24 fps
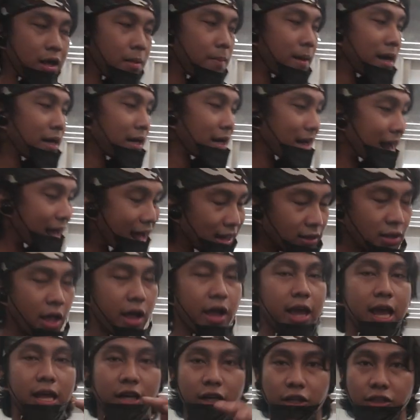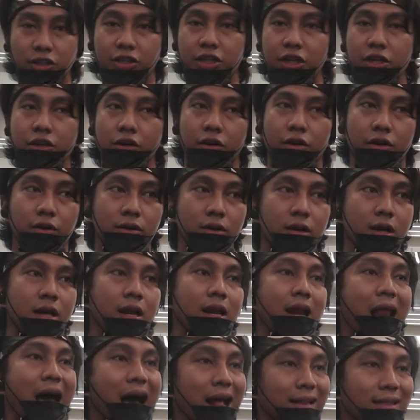Para lahat ng energy nyo,
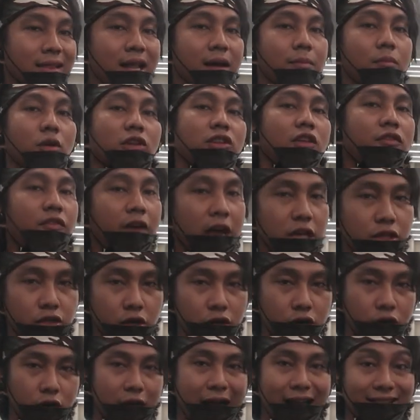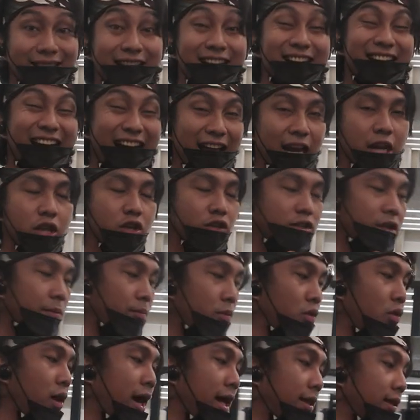lahat ng motivation nyo, lahat ng gana nyo sa
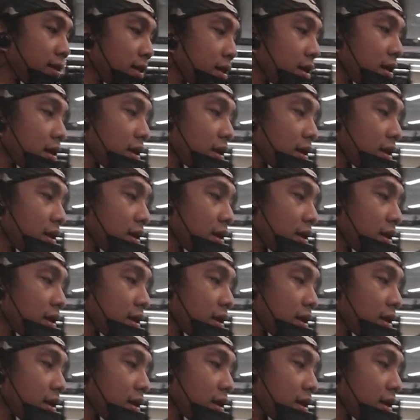buhat,